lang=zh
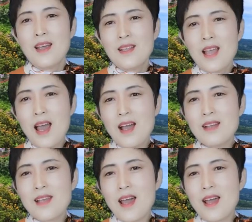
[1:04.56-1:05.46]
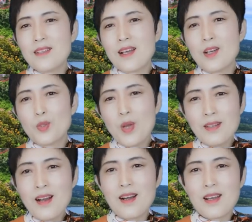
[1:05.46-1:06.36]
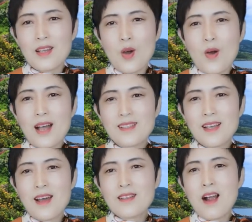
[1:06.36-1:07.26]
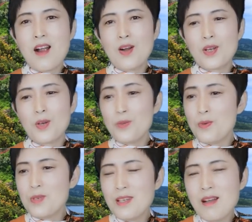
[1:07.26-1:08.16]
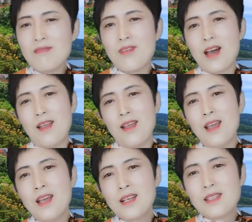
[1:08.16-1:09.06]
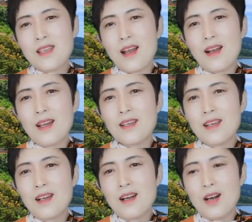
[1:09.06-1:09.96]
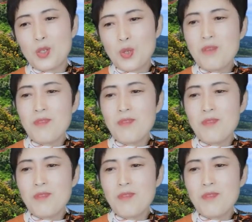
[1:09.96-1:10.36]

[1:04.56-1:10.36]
他在这个推特里头啊，在他账号里用英文写了一个推